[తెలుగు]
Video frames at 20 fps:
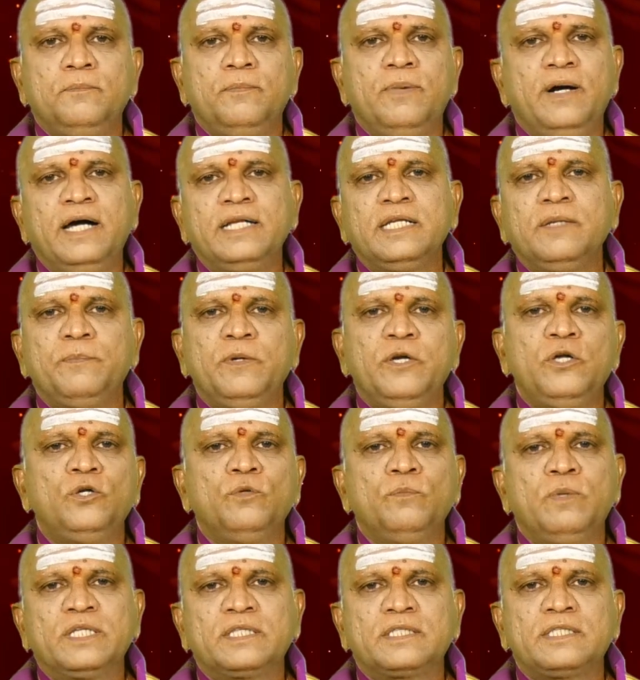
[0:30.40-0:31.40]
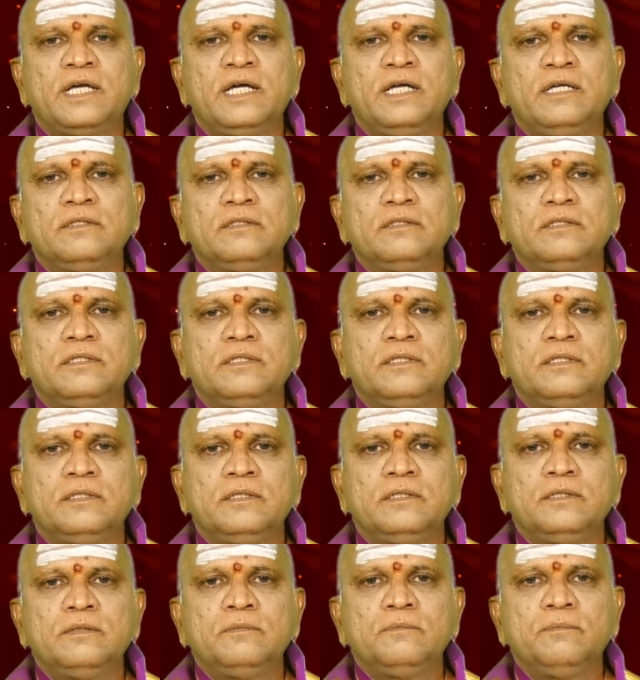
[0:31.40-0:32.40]
భార్య పేరును భర్త
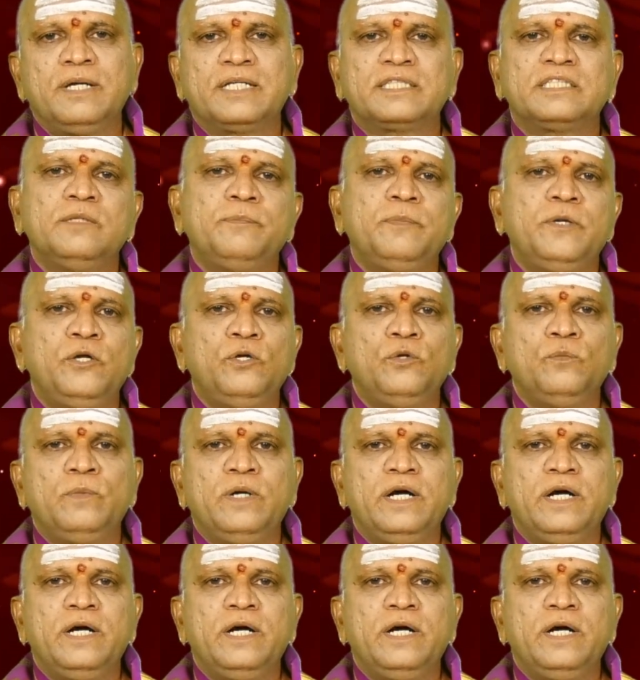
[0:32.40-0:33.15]
భర్త పేరును